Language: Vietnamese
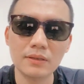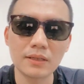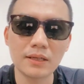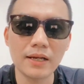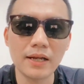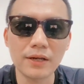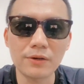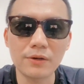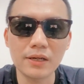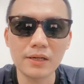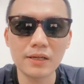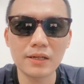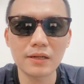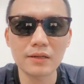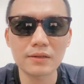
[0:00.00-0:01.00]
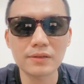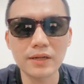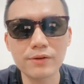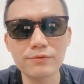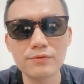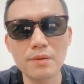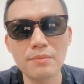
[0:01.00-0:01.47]
Cây này có khi lại
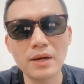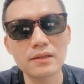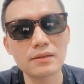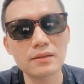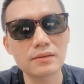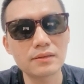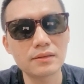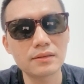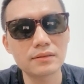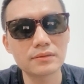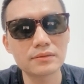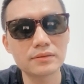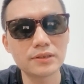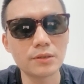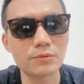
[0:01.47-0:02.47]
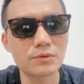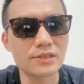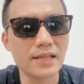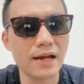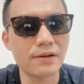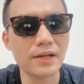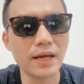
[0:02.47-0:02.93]
đeo vừa mắt, trông còn
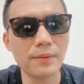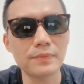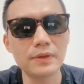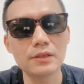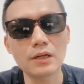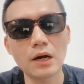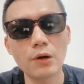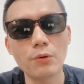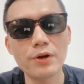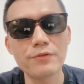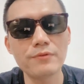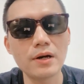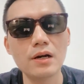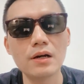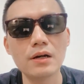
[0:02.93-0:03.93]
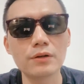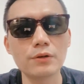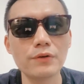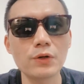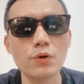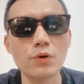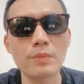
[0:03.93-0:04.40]
dáng đẹp hơn cả wafer
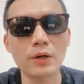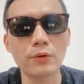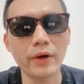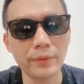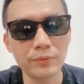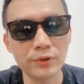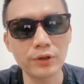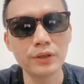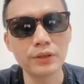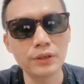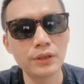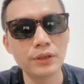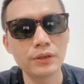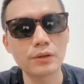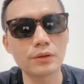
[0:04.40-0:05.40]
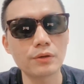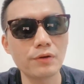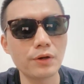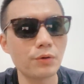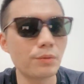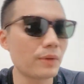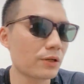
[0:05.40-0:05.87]
đối với khuôn mặt của em thôi. Đối
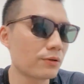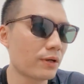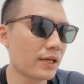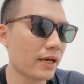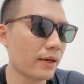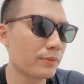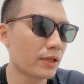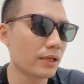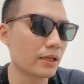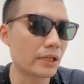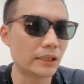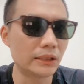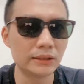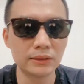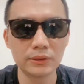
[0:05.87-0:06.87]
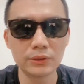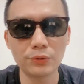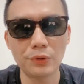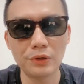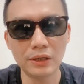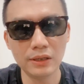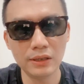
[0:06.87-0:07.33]
với khuôn mặt của anh em thì tùy.